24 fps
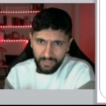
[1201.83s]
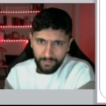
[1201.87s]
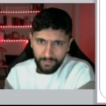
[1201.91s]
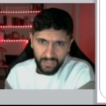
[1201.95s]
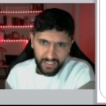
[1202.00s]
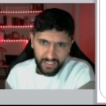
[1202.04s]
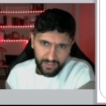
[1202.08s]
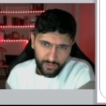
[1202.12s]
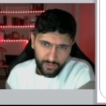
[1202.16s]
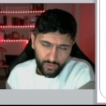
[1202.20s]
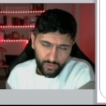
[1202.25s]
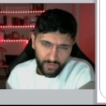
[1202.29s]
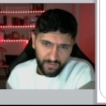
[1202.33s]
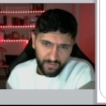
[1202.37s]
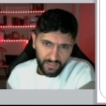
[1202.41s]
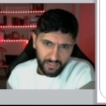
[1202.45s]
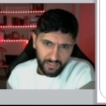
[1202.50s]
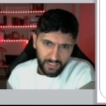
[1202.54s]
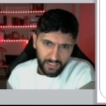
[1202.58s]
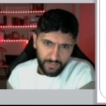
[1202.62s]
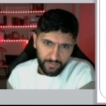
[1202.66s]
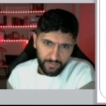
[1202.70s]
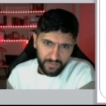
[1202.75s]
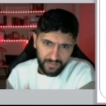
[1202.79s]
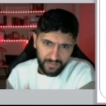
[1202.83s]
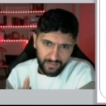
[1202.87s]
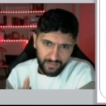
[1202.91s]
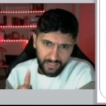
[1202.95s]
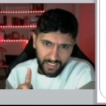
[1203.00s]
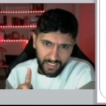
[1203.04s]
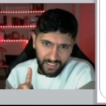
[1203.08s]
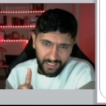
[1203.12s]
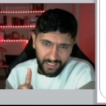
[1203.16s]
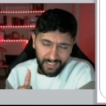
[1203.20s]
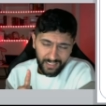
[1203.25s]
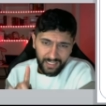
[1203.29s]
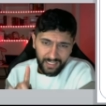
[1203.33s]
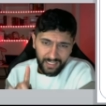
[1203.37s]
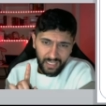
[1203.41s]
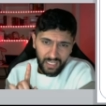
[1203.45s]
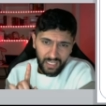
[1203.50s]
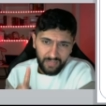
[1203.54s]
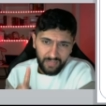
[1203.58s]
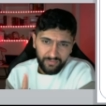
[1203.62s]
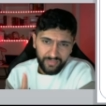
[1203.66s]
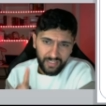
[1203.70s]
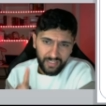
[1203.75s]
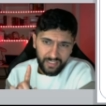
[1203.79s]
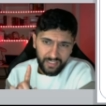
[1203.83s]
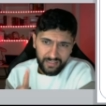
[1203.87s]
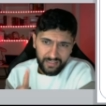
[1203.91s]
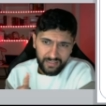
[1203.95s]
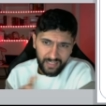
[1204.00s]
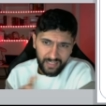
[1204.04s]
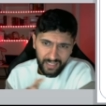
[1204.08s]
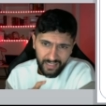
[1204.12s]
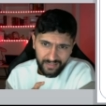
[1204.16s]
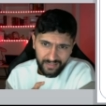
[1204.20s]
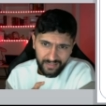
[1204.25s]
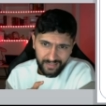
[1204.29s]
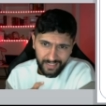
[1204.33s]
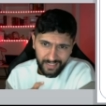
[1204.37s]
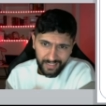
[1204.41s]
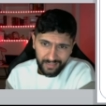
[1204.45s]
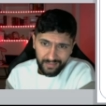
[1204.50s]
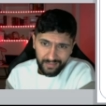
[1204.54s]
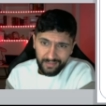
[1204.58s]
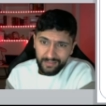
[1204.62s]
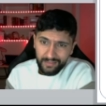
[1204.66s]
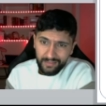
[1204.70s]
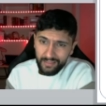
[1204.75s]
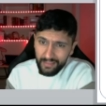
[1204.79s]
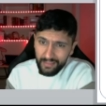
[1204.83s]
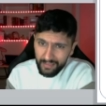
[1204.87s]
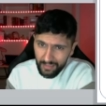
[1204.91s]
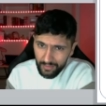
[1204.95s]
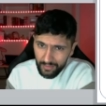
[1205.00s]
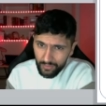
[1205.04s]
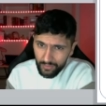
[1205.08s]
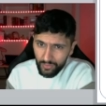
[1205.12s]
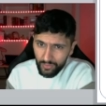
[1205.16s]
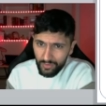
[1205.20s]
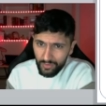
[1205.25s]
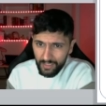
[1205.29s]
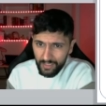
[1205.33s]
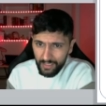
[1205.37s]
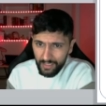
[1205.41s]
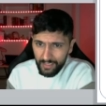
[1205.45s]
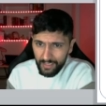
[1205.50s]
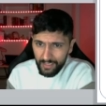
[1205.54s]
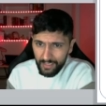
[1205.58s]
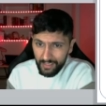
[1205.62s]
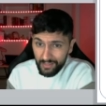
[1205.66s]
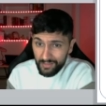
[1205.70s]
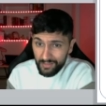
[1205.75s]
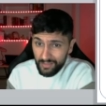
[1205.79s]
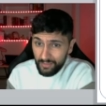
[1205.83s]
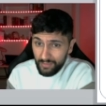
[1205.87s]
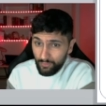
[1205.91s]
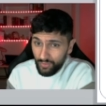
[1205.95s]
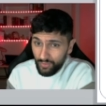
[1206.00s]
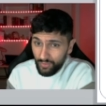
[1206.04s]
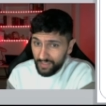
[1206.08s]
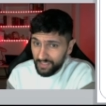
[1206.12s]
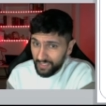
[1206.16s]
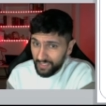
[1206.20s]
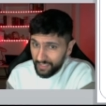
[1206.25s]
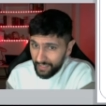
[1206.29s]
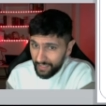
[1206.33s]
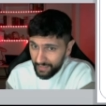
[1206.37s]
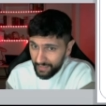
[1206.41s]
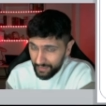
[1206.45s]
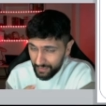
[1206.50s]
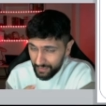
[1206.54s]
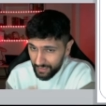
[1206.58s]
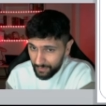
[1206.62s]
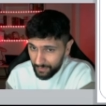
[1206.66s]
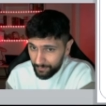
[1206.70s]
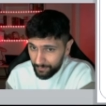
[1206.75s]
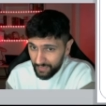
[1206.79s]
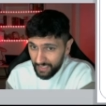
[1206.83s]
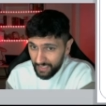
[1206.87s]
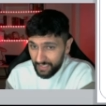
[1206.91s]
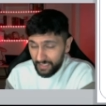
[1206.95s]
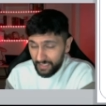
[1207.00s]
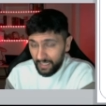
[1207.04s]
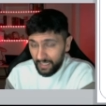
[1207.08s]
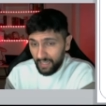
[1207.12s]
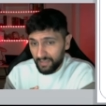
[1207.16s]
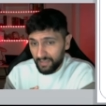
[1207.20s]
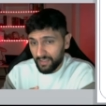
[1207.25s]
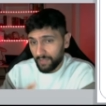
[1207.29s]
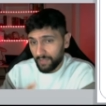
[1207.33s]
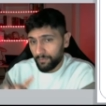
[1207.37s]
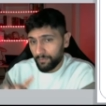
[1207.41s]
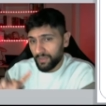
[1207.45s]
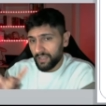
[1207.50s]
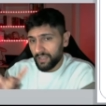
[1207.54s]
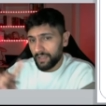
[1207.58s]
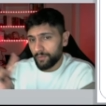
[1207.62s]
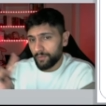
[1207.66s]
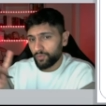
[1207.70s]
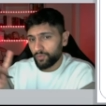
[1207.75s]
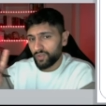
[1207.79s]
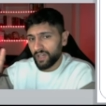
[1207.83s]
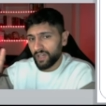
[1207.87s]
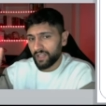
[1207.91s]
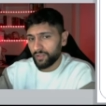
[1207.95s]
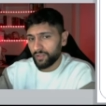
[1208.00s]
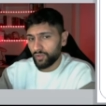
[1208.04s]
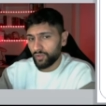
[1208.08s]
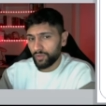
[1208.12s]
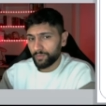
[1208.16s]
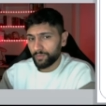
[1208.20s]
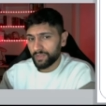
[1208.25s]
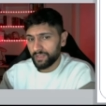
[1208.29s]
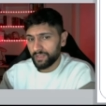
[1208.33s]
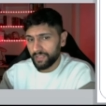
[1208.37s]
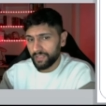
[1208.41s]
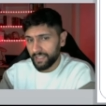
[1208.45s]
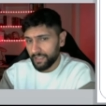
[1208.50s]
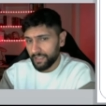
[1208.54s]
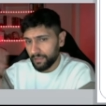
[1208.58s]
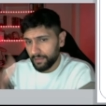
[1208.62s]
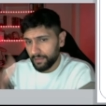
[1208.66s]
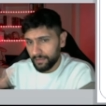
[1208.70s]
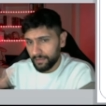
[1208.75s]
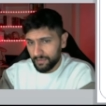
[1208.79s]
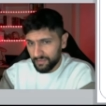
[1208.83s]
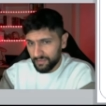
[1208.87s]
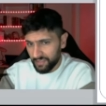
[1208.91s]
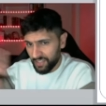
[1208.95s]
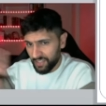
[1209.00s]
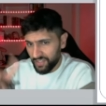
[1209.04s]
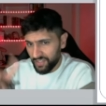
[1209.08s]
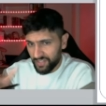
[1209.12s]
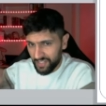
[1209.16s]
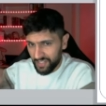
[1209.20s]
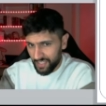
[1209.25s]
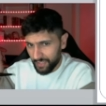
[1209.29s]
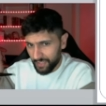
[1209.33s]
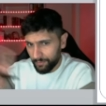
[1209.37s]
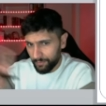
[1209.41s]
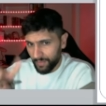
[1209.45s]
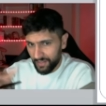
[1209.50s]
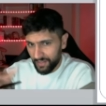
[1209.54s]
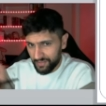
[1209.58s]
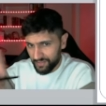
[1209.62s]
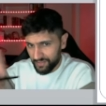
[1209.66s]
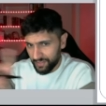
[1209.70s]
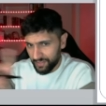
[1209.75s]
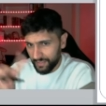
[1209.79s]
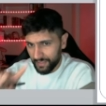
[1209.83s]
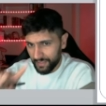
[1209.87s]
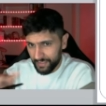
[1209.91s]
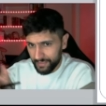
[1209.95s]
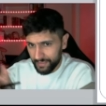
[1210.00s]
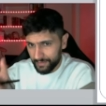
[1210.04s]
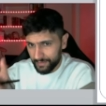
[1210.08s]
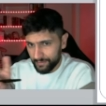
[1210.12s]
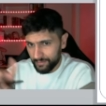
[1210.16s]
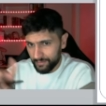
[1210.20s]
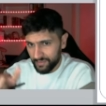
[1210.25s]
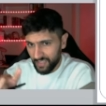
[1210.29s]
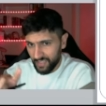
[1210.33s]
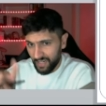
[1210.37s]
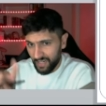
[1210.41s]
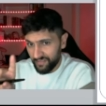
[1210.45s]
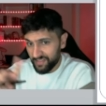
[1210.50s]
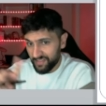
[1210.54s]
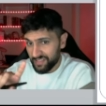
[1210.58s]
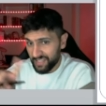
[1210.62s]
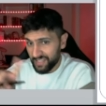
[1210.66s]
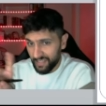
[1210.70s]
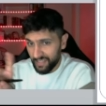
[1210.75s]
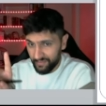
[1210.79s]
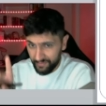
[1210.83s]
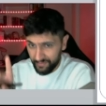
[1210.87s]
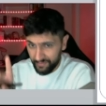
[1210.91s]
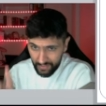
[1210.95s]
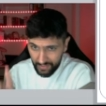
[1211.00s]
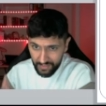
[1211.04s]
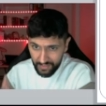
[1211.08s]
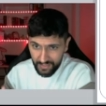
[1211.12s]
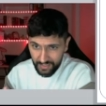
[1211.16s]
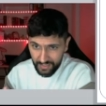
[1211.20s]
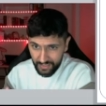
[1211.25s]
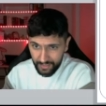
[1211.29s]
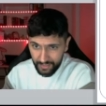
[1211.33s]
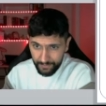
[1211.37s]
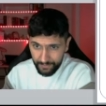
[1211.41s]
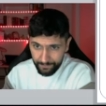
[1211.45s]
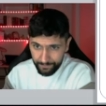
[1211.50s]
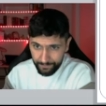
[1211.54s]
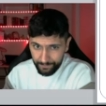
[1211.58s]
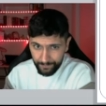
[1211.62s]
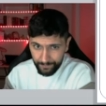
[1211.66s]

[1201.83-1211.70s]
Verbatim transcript: Brest-Litovsk Antlaşması'nda Elviye-i Selase geri alınıyor değerli arkadaşlarım. Buna dikkat edelim. Hatta milli mücadele döneminde değişecek bazı şeyler. Tavizler verilecek.